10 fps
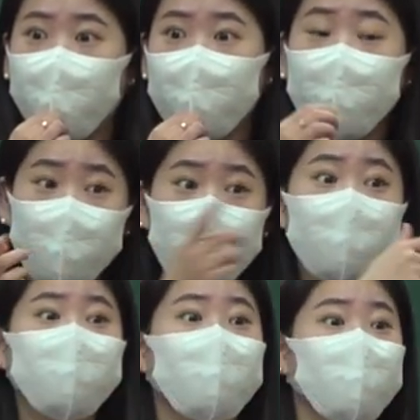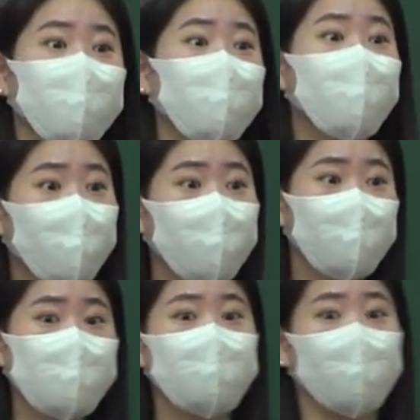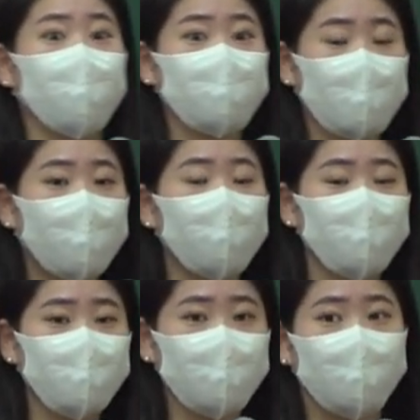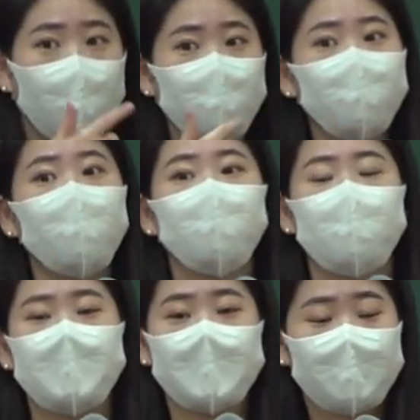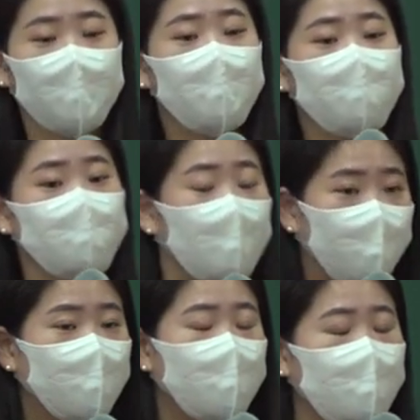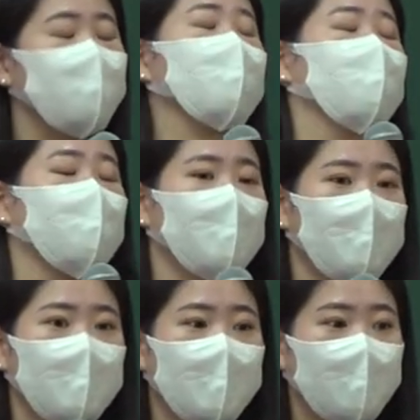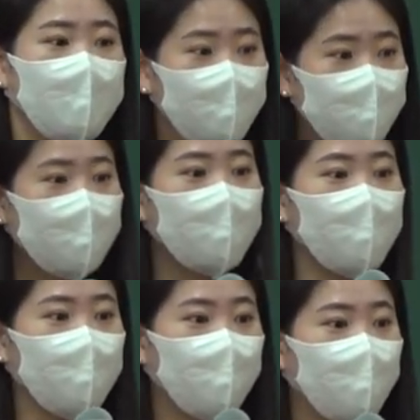렘런트들 중에서 그런 렘런트들 있어요. 싱가포르 출신들 뭐 옥스퍼드 가고 이런 렘런트들 있어요. 엘리트예요?